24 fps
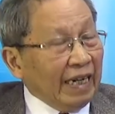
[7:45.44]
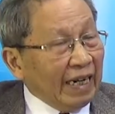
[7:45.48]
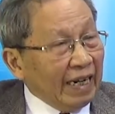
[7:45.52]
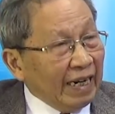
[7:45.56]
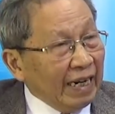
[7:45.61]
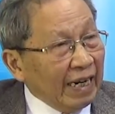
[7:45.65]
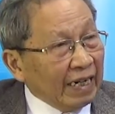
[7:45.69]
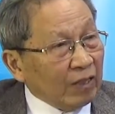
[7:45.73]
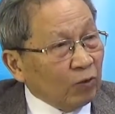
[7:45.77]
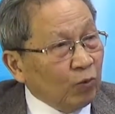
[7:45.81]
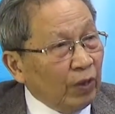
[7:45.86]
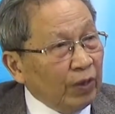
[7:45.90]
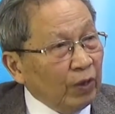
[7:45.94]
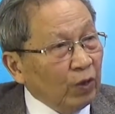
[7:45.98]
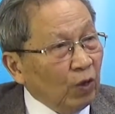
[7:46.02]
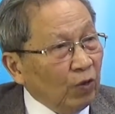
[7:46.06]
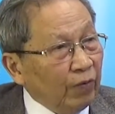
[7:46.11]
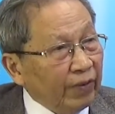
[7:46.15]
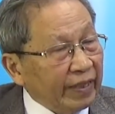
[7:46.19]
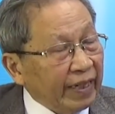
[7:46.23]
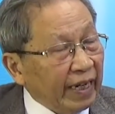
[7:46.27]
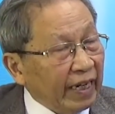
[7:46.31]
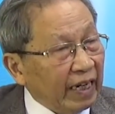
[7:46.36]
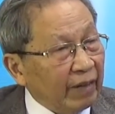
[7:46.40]
Đặt quân đội
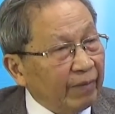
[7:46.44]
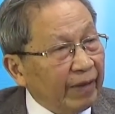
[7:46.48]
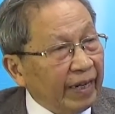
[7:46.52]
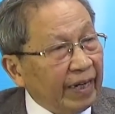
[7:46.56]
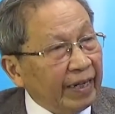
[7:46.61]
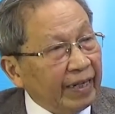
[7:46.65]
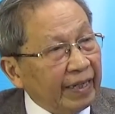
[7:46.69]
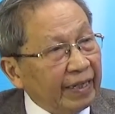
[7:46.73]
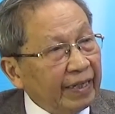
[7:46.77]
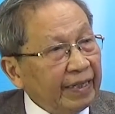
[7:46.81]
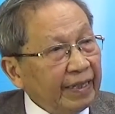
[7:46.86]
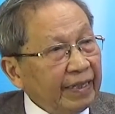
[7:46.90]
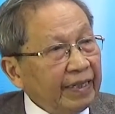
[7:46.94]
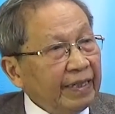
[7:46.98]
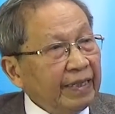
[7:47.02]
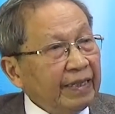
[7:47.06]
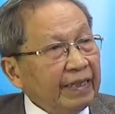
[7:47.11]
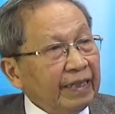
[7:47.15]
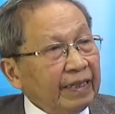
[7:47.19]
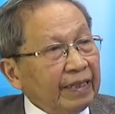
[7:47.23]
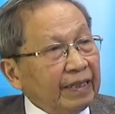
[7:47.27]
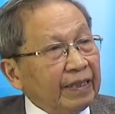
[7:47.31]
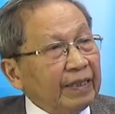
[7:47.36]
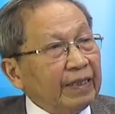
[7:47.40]
và Caribe,
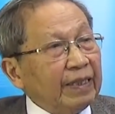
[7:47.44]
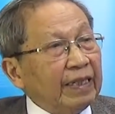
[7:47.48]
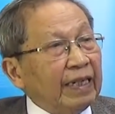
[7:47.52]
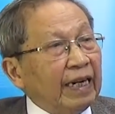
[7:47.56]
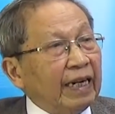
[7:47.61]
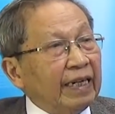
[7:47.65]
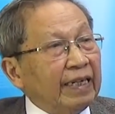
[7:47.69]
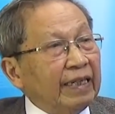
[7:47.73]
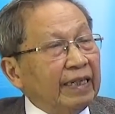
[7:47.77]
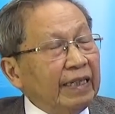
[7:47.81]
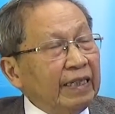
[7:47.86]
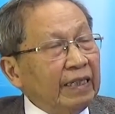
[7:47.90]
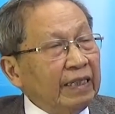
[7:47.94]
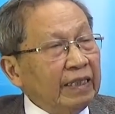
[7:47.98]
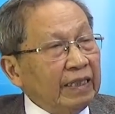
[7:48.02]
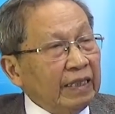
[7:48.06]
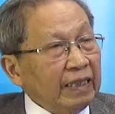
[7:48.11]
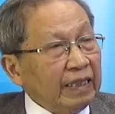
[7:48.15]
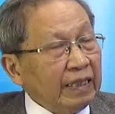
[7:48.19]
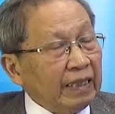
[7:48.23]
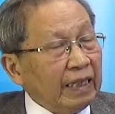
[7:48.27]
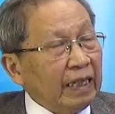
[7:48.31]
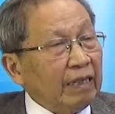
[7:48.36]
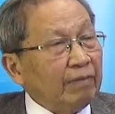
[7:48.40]
lực lượng an ninh
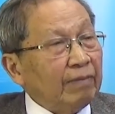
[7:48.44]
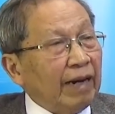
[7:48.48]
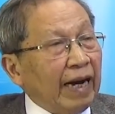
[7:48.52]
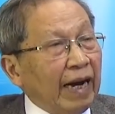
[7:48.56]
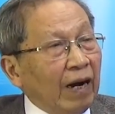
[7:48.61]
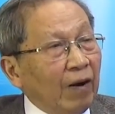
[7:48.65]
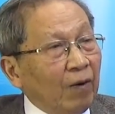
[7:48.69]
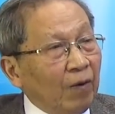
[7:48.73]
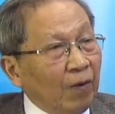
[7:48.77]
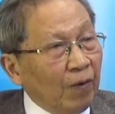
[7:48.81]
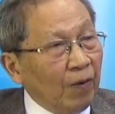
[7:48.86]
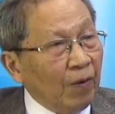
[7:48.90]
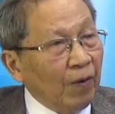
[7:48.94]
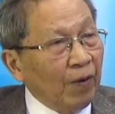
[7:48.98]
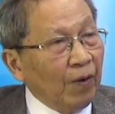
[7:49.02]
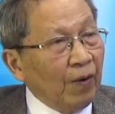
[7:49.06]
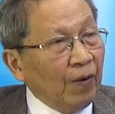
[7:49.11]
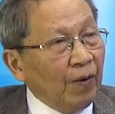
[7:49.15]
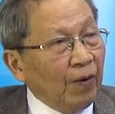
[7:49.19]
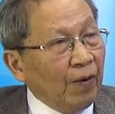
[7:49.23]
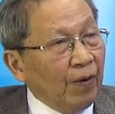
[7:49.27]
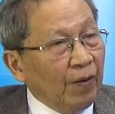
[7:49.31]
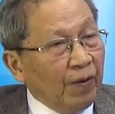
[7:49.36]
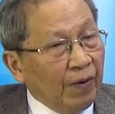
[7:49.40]
tình báo
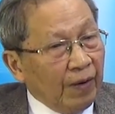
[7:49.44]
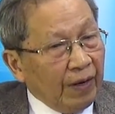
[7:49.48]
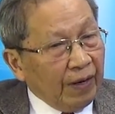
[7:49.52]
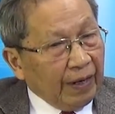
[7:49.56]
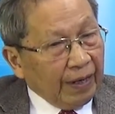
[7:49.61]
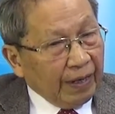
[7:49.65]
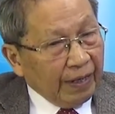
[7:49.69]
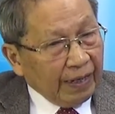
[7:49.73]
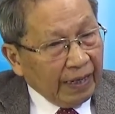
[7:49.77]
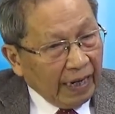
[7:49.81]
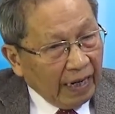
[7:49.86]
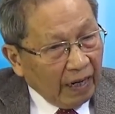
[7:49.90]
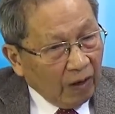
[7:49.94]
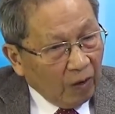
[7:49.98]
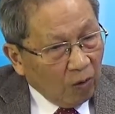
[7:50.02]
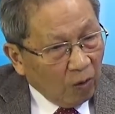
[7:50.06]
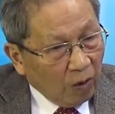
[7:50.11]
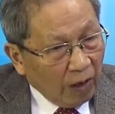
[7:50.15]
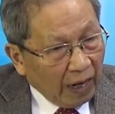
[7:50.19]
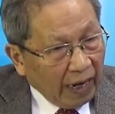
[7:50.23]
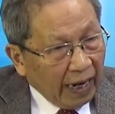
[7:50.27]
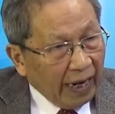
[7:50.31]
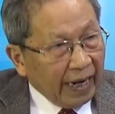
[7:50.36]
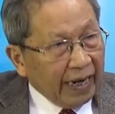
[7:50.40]
ra
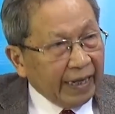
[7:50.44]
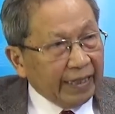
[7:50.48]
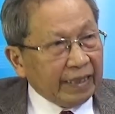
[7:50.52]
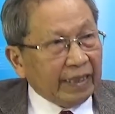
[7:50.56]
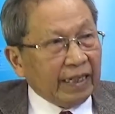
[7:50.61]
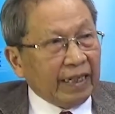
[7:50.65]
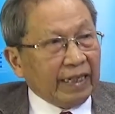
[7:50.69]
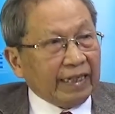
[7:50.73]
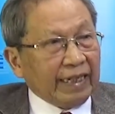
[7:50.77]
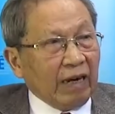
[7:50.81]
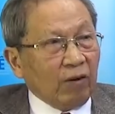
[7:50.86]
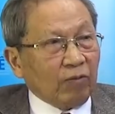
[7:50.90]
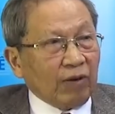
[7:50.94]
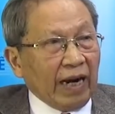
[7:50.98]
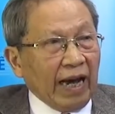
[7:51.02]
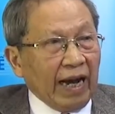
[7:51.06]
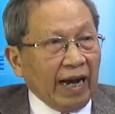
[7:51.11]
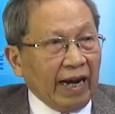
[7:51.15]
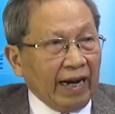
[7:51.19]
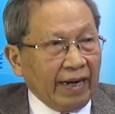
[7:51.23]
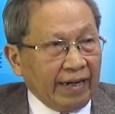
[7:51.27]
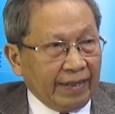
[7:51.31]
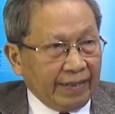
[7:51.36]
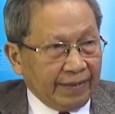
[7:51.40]
ngoài lãnh đạo của
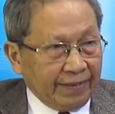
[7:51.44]
Đảng.